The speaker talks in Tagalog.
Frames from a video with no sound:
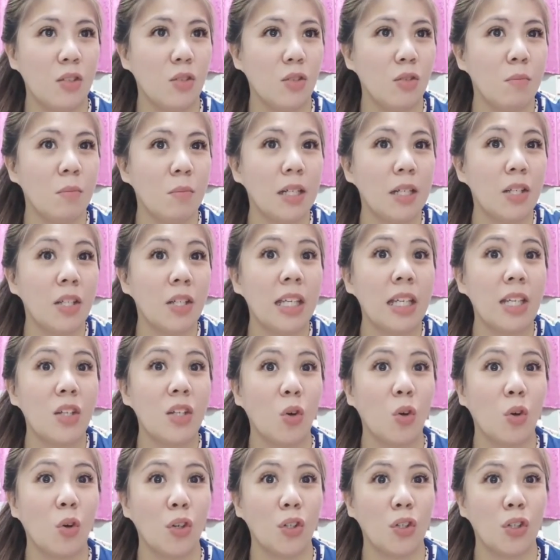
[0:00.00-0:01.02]
yung kumbaga yung
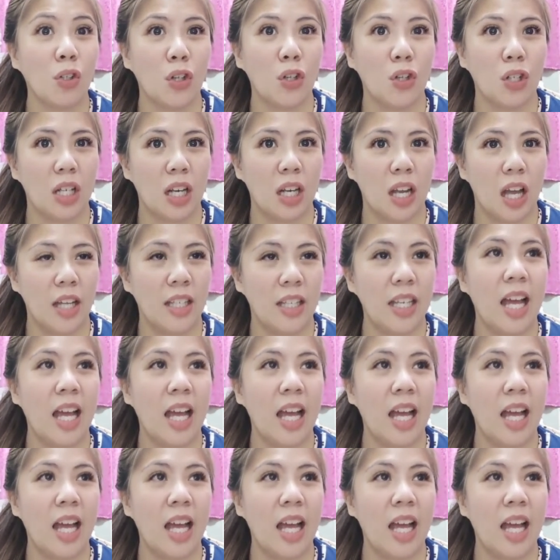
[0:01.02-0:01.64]
in order nila.